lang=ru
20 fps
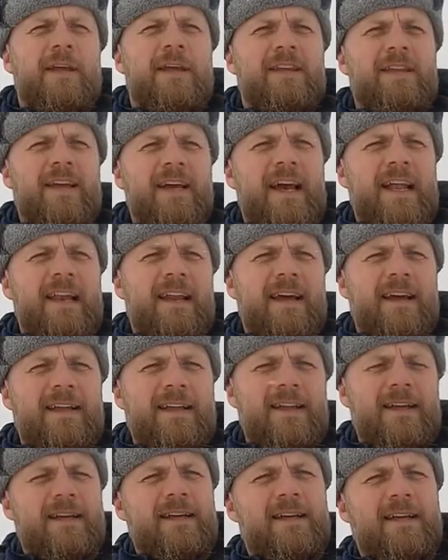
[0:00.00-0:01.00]

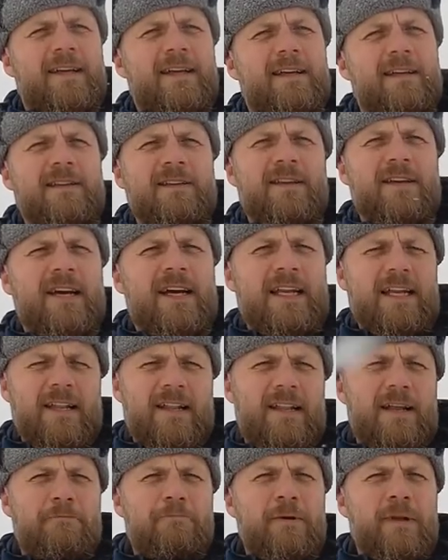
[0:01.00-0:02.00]
Идеально,
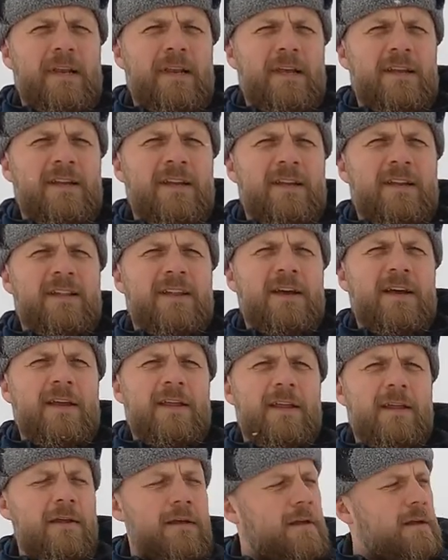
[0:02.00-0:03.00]
идеально для пиления
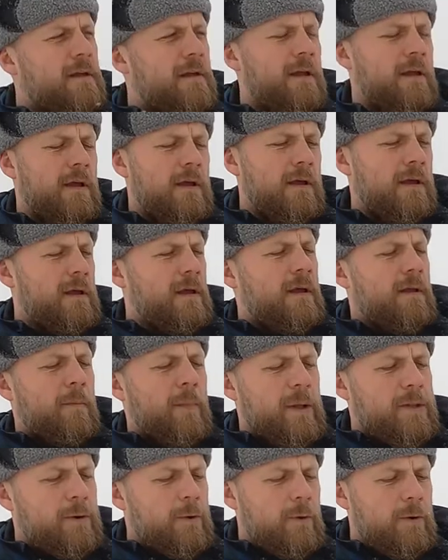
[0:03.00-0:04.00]
льда
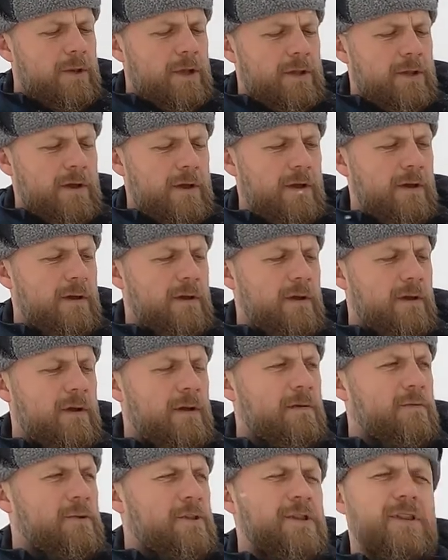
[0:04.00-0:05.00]
подходит
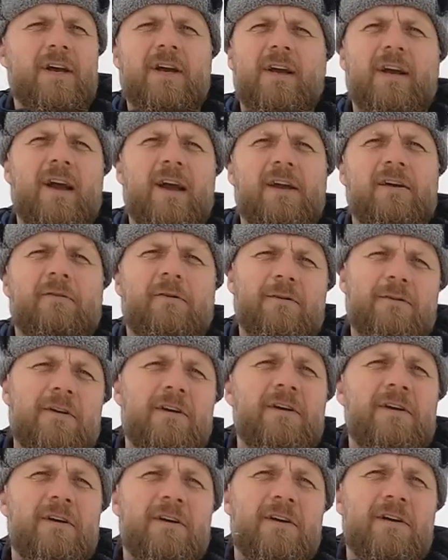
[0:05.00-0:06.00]
вот такая
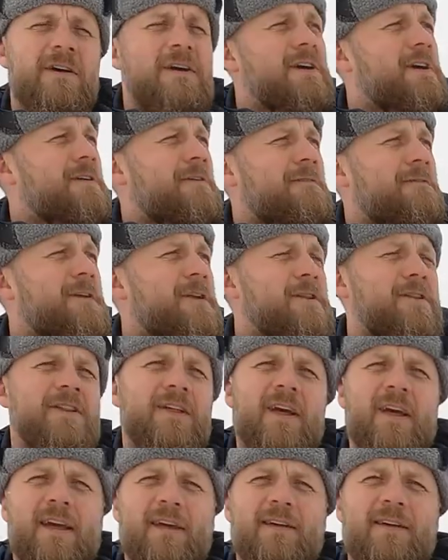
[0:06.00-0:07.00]
вот
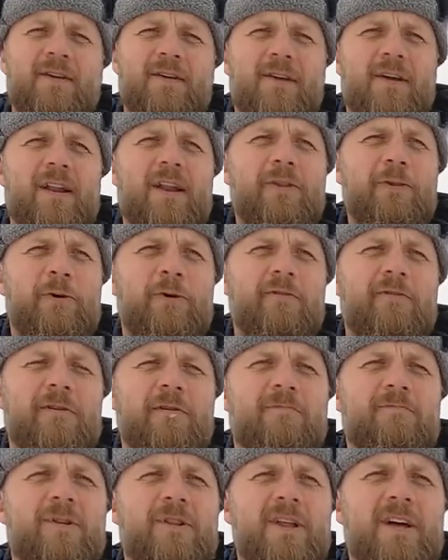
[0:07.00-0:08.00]
финская
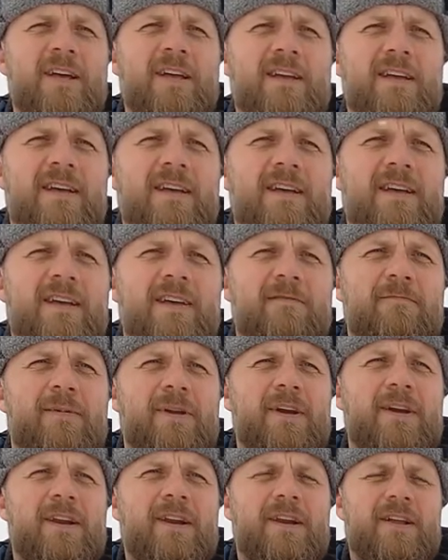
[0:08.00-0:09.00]
ледовая пила.
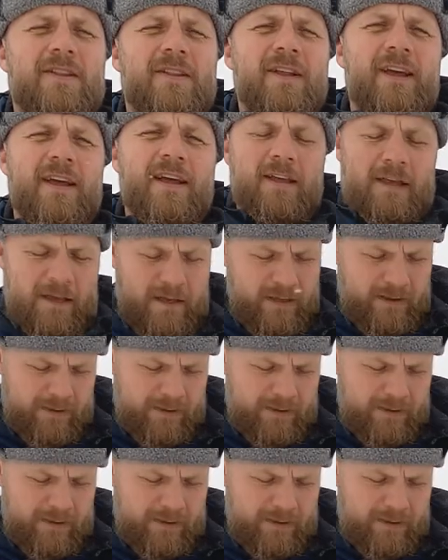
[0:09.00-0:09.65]
Прекрасное